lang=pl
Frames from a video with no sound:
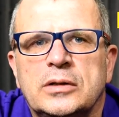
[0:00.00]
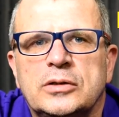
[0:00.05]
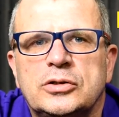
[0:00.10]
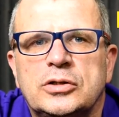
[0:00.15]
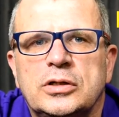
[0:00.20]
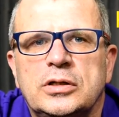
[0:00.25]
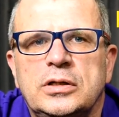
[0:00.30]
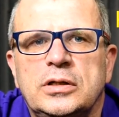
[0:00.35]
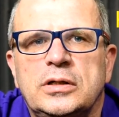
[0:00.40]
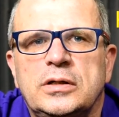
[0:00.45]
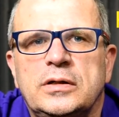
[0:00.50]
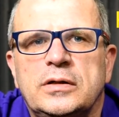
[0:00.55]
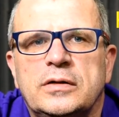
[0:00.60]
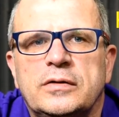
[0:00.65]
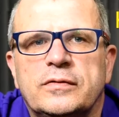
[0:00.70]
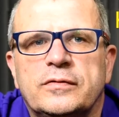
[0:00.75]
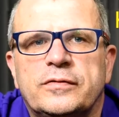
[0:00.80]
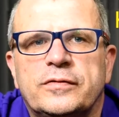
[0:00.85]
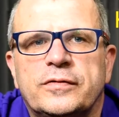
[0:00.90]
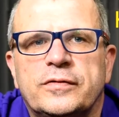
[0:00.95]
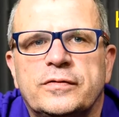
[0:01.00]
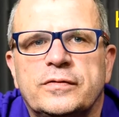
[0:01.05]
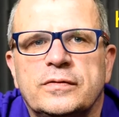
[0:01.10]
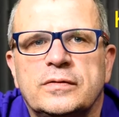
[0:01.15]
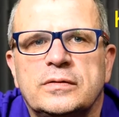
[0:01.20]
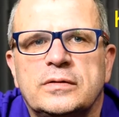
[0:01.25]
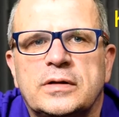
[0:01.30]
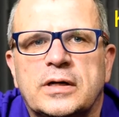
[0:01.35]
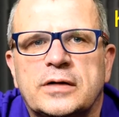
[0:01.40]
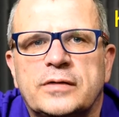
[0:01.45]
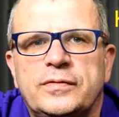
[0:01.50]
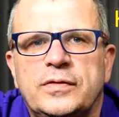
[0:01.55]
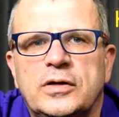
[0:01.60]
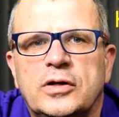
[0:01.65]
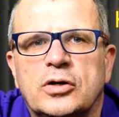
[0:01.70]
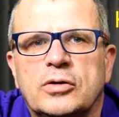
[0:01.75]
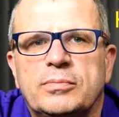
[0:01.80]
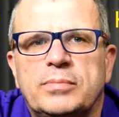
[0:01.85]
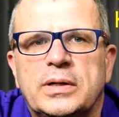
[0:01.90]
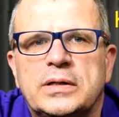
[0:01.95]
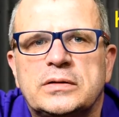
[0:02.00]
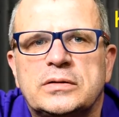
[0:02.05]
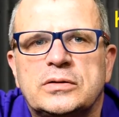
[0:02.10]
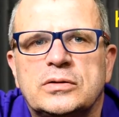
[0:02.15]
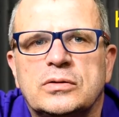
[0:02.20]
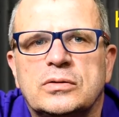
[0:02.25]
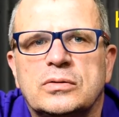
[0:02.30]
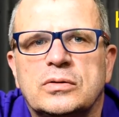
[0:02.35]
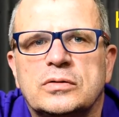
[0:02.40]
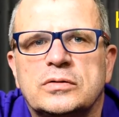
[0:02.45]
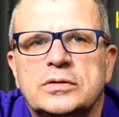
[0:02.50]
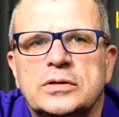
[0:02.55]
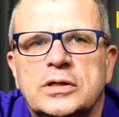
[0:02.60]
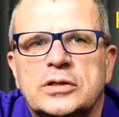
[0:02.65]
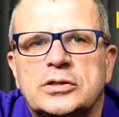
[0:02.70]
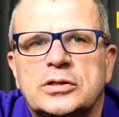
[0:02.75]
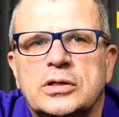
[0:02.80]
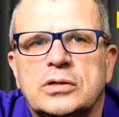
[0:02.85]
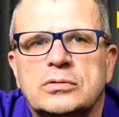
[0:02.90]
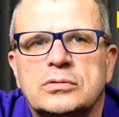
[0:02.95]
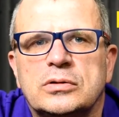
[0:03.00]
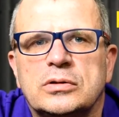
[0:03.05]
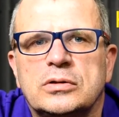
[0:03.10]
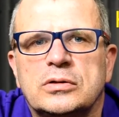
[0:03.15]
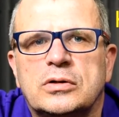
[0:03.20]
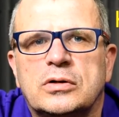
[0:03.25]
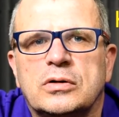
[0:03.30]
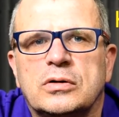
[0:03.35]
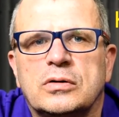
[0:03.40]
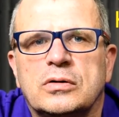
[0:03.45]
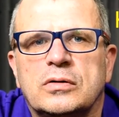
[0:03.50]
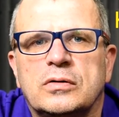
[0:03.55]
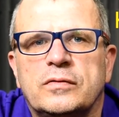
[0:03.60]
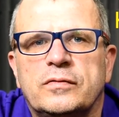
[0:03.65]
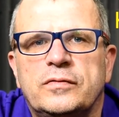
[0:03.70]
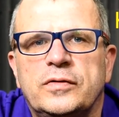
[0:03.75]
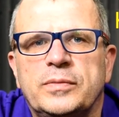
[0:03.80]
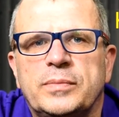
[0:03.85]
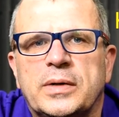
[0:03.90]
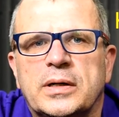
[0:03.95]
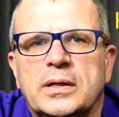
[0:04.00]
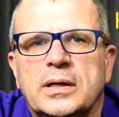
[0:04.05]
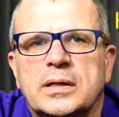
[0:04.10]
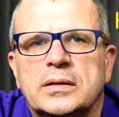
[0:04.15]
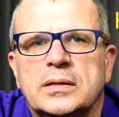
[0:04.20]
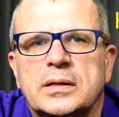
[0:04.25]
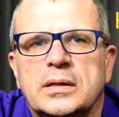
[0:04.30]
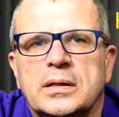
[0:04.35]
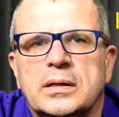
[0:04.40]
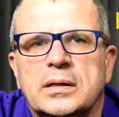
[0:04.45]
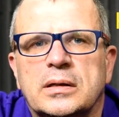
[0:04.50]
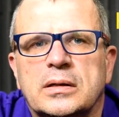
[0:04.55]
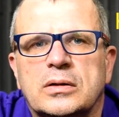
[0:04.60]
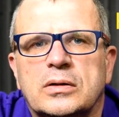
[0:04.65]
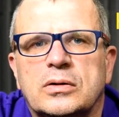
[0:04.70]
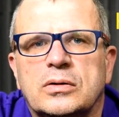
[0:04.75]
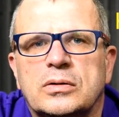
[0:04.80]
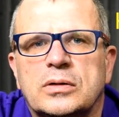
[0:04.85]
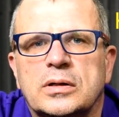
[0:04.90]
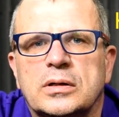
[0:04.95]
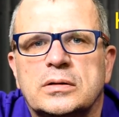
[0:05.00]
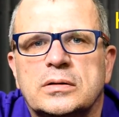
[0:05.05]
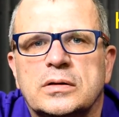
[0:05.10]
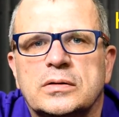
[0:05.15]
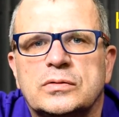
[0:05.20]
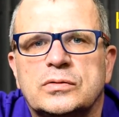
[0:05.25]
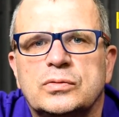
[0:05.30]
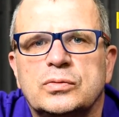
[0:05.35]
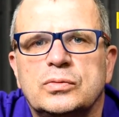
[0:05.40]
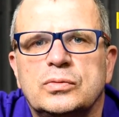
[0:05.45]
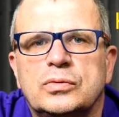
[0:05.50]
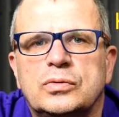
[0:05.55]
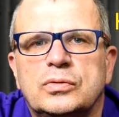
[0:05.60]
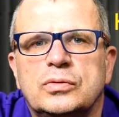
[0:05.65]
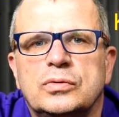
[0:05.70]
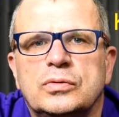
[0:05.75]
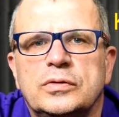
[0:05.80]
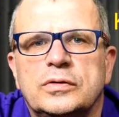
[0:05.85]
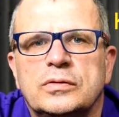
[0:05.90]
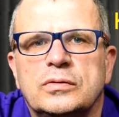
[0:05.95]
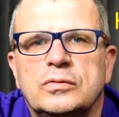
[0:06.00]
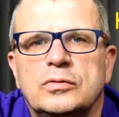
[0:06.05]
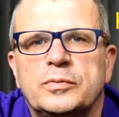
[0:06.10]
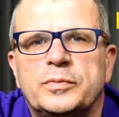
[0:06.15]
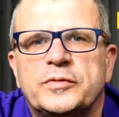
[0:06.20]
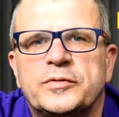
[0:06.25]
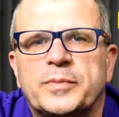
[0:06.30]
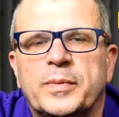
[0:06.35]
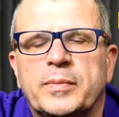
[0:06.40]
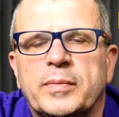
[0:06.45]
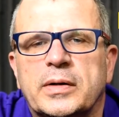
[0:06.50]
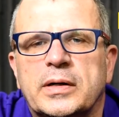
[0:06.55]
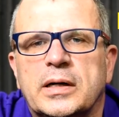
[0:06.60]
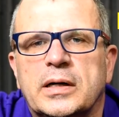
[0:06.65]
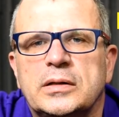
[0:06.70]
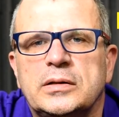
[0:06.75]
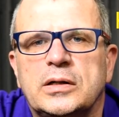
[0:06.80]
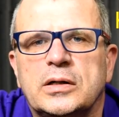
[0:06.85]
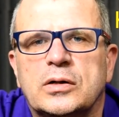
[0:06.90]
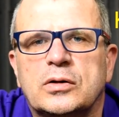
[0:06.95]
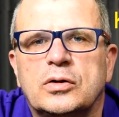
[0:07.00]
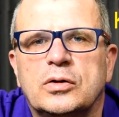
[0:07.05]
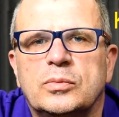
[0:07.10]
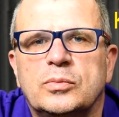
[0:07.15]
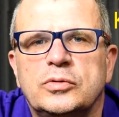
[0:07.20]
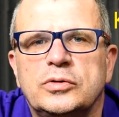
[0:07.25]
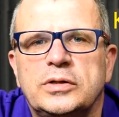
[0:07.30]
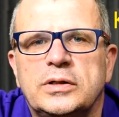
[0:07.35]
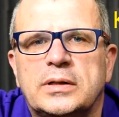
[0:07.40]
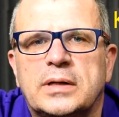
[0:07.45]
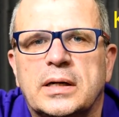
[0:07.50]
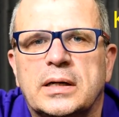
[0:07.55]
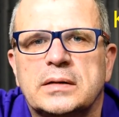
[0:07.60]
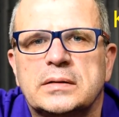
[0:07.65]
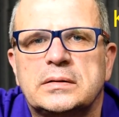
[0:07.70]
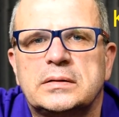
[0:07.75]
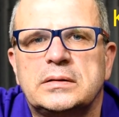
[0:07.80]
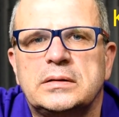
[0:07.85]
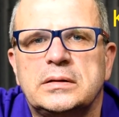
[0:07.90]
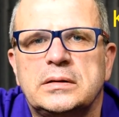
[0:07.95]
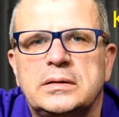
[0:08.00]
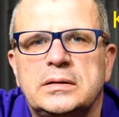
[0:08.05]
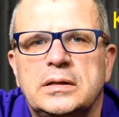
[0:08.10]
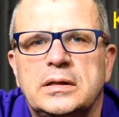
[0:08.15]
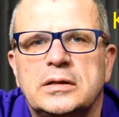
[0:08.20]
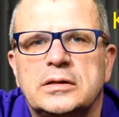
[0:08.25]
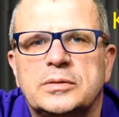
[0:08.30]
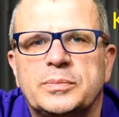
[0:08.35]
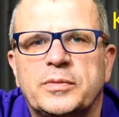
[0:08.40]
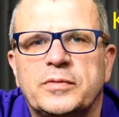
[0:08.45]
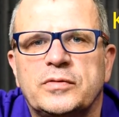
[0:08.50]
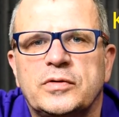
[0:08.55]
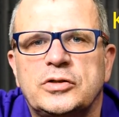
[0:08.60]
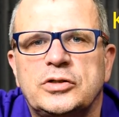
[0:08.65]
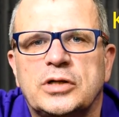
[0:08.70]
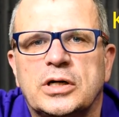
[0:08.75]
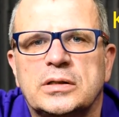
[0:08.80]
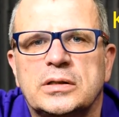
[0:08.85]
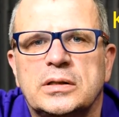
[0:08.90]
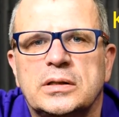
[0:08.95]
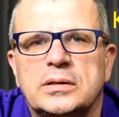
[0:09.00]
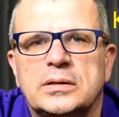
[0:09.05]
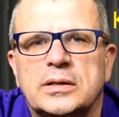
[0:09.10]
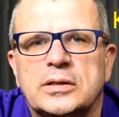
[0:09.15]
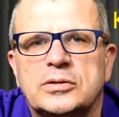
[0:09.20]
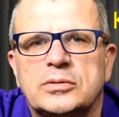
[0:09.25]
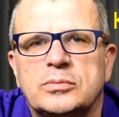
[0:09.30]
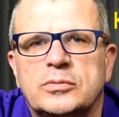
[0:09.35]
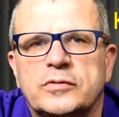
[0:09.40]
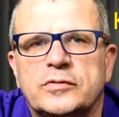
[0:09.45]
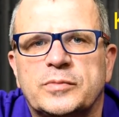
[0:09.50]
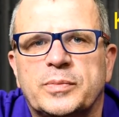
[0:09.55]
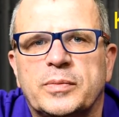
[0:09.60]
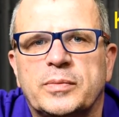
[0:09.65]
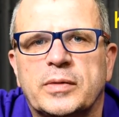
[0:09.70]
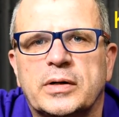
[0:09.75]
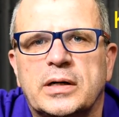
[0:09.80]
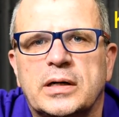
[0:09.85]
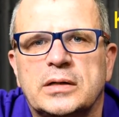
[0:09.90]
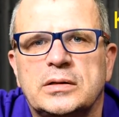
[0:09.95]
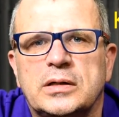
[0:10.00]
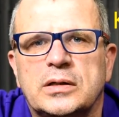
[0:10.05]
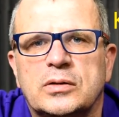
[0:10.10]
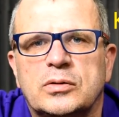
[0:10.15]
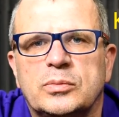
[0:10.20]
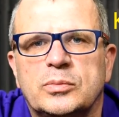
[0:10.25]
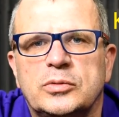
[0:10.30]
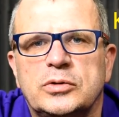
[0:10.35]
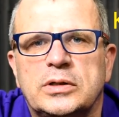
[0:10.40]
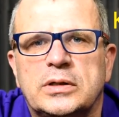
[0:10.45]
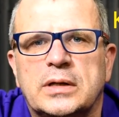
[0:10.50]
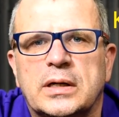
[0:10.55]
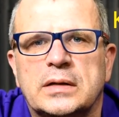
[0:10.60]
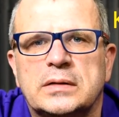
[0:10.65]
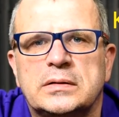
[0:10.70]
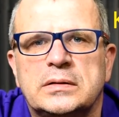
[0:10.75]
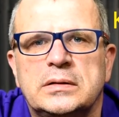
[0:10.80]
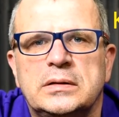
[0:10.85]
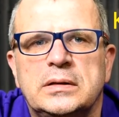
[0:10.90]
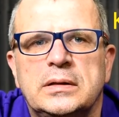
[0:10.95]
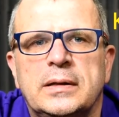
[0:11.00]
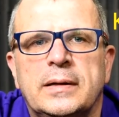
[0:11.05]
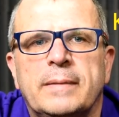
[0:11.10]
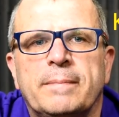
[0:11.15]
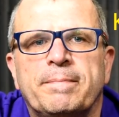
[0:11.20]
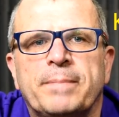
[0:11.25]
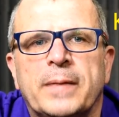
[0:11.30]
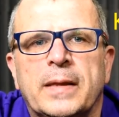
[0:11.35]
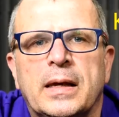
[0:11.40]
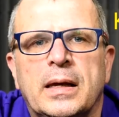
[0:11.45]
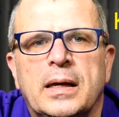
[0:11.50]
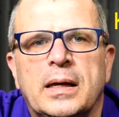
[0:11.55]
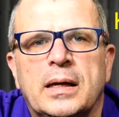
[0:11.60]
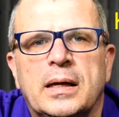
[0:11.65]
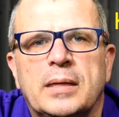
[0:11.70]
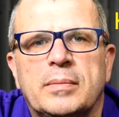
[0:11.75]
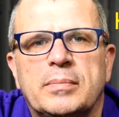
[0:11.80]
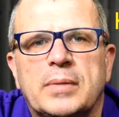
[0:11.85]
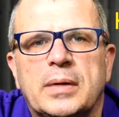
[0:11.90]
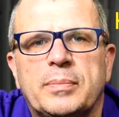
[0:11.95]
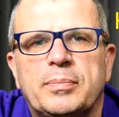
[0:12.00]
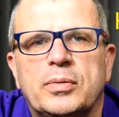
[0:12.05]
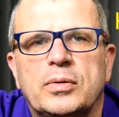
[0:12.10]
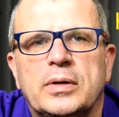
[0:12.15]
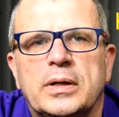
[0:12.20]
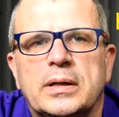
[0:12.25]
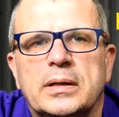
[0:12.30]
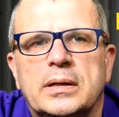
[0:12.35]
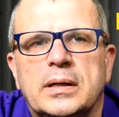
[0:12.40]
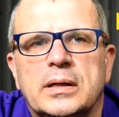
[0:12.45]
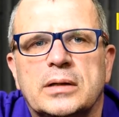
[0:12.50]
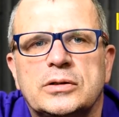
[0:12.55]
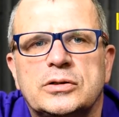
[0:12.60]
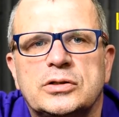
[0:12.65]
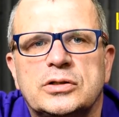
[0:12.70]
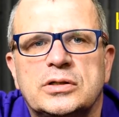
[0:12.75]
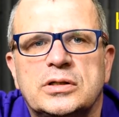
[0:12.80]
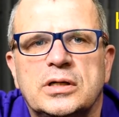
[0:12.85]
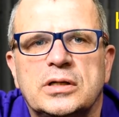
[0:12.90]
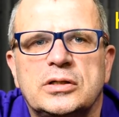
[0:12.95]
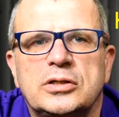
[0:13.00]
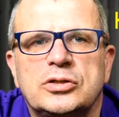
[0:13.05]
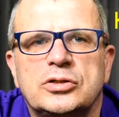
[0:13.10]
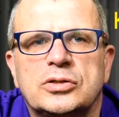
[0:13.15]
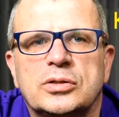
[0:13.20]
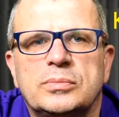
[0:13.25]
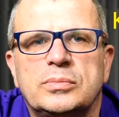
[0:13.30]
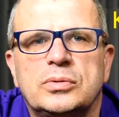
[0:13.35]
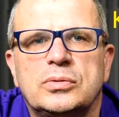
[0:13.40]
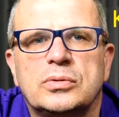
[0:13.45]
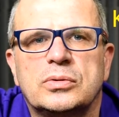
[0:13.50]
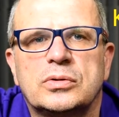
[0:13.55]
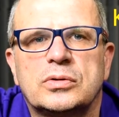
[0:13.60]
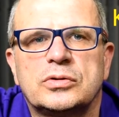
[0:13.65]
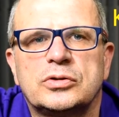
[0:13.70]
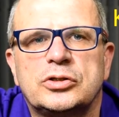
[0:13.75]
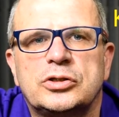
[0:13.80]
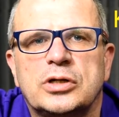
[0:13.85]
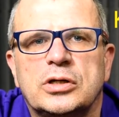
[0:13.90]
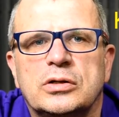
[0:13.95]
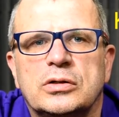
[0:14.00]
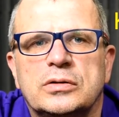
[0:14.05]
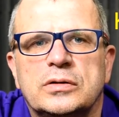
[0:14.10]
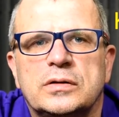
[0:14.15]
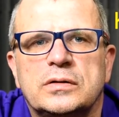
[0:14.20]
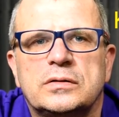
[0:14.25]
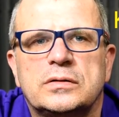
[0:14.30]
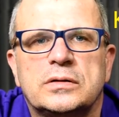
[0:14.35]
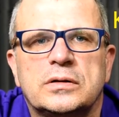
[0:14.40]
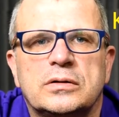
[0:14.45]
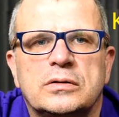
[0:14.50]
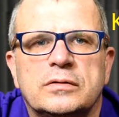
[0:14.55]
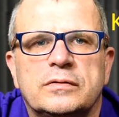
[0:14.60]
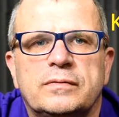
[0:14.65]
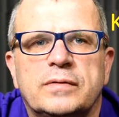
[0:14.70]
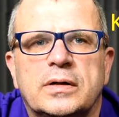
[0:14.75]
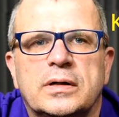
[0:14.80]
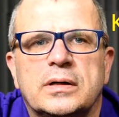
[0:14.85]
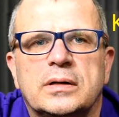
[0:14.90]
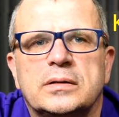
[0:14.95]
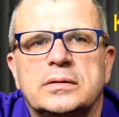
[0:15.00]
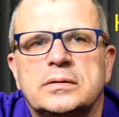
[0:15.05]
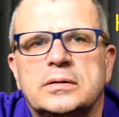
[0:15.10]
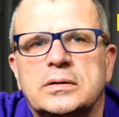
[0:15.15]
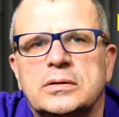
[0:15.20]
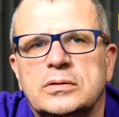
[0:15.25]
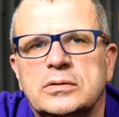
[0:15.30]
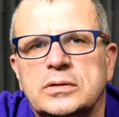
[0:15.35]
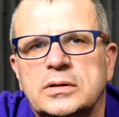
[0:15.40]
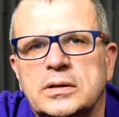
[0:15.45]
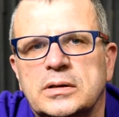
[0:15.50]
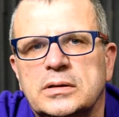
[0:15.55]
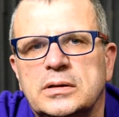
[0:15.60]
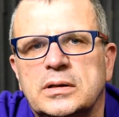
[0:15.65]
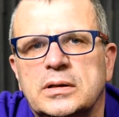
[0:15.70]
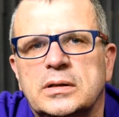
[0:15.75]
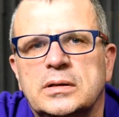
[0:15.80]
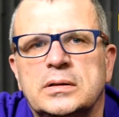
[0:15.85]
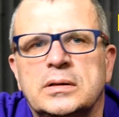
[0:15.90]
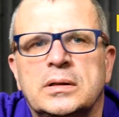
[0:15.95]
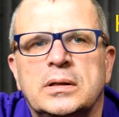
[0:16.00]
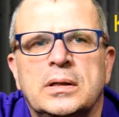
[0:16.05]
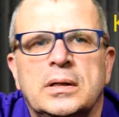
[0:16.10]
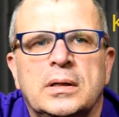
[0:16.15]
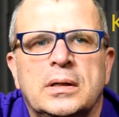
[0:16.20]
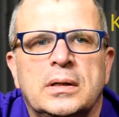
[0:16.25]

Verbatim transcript: czyli w, na chwilę obecną oznacza on tylko wymagana korekta słuchu lub wspomaganie komunikacji. Nie jest powiedziane, na czym to wspomaganie komunikacji ma polegać. Kiedyś to było rozdzielone z 0201,